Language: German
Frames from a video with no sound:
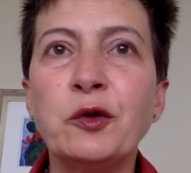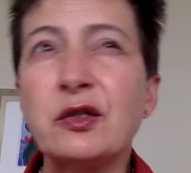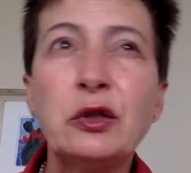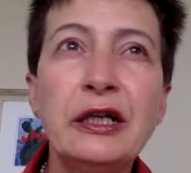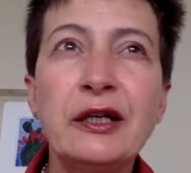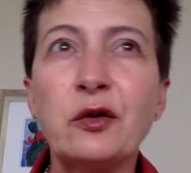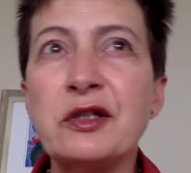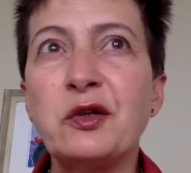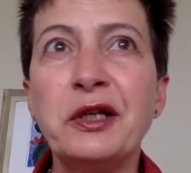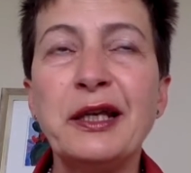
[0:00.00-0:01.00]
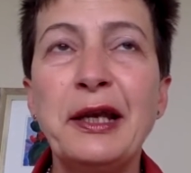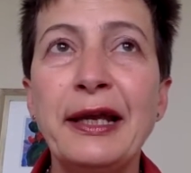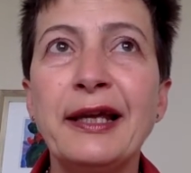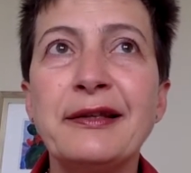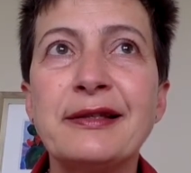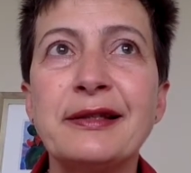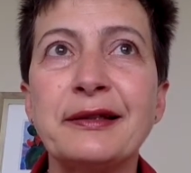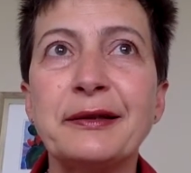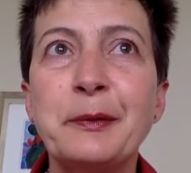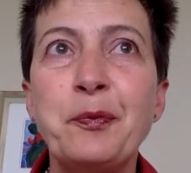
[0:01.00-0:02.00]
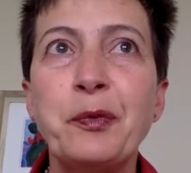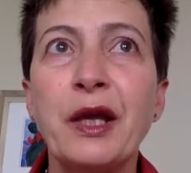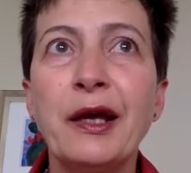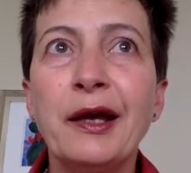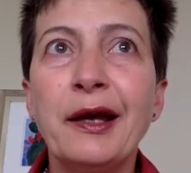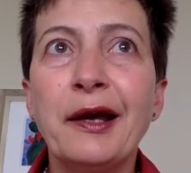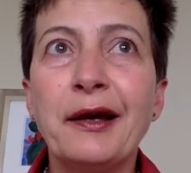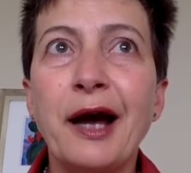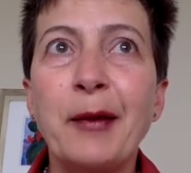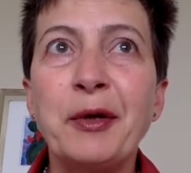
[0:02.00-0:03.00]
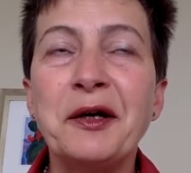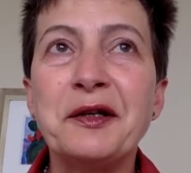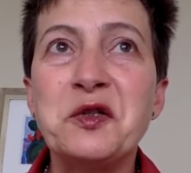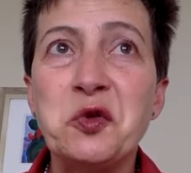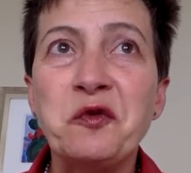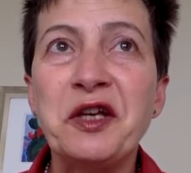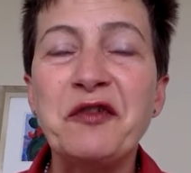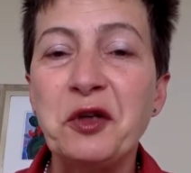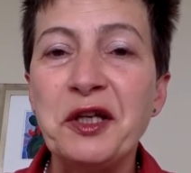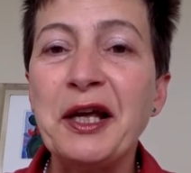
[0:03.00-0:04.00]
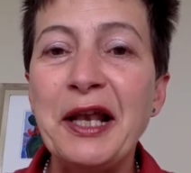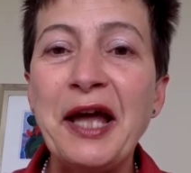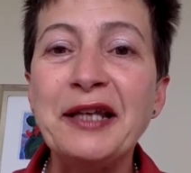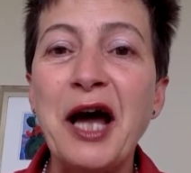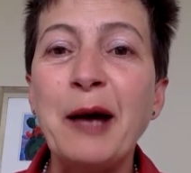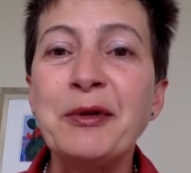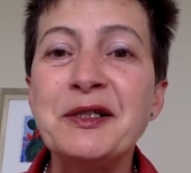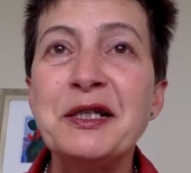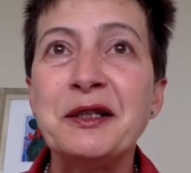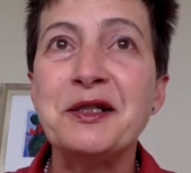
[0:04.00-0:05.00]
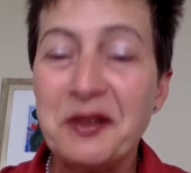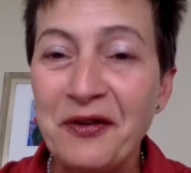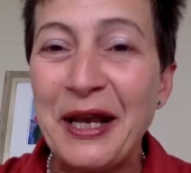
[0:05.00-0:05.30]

entscheidet, soll ich oder soll ich nicht. Ähm, aber so wie ich von dir gelernt habe, sind das die